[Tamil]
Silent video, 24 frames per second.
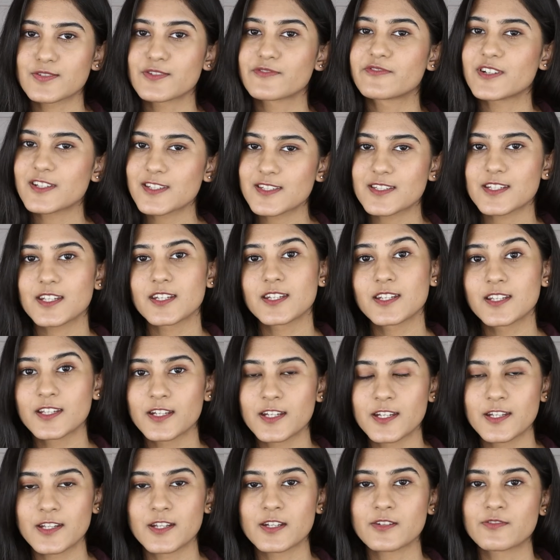ஸோ ஃபர்ஸ்ட்
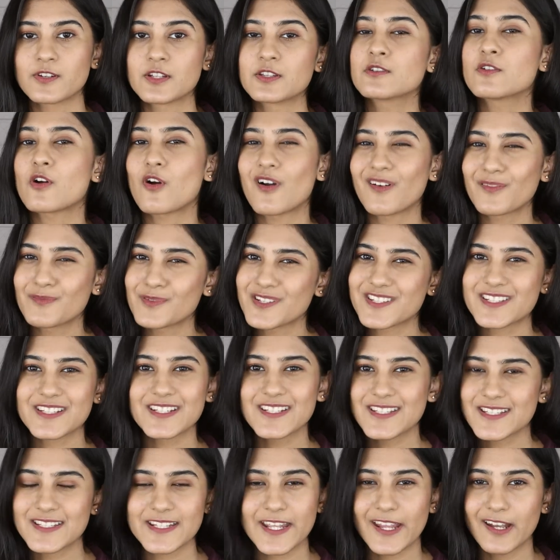இன்க்ரீடியன்ட் வந்து
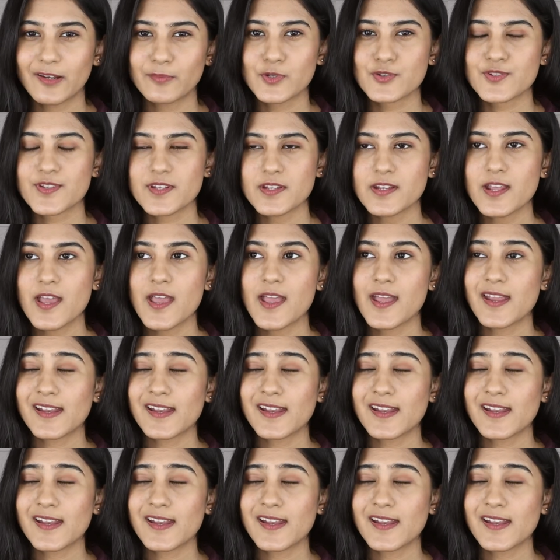ஆப்வியஸ்லி ஸ்னெயில் மியூசின்